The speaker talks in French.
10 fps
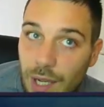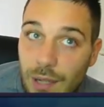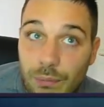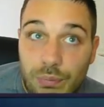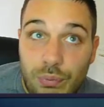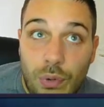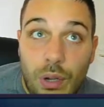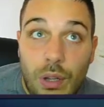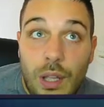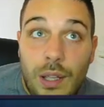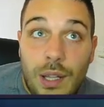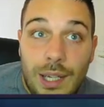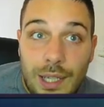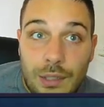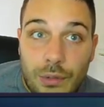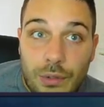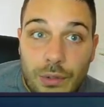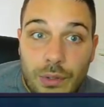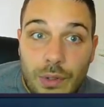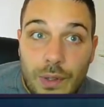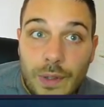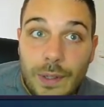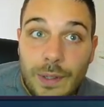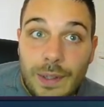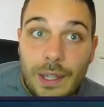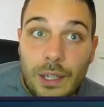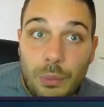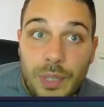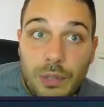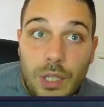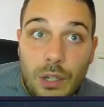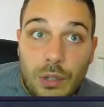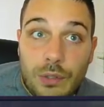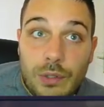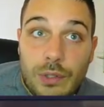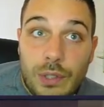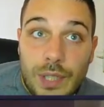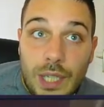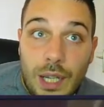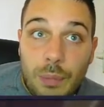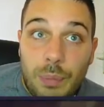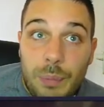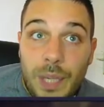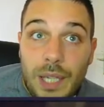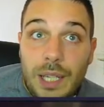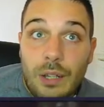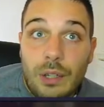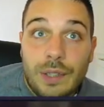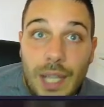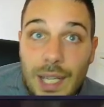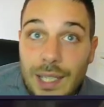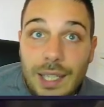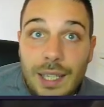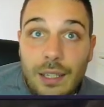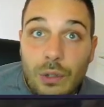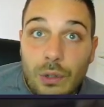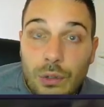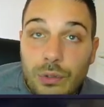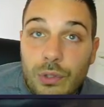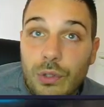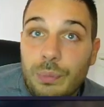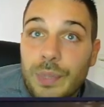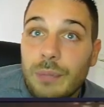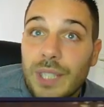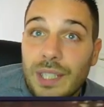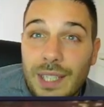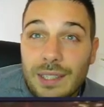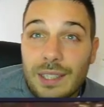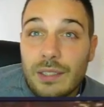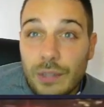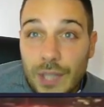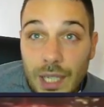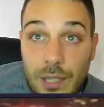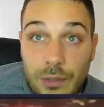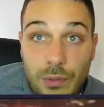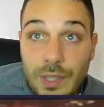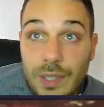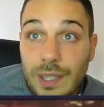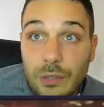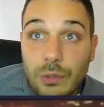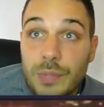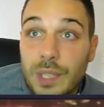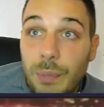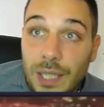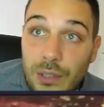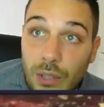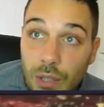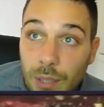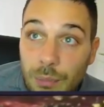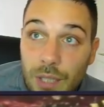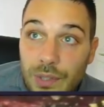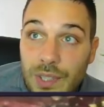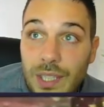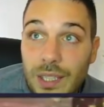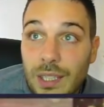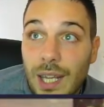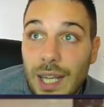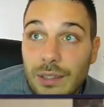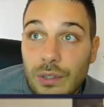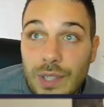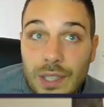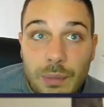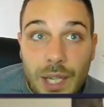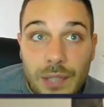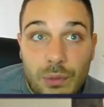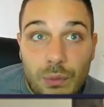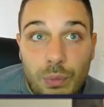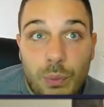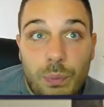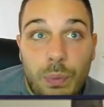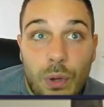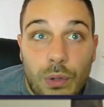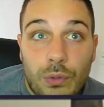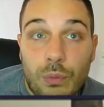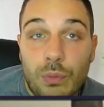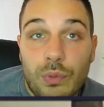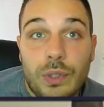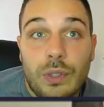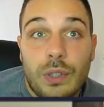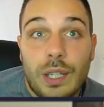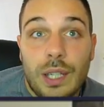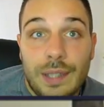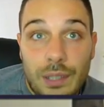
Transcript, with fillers: Voilà pour l'Alliance. L'Empire de la Horde, Zandalar, préparait la Horde à la guerre en recrutant l'Empire millénaire des Zandalar. Sur ces terres dominées par les trolls, un mal antique attend sa libération pour prendre le monde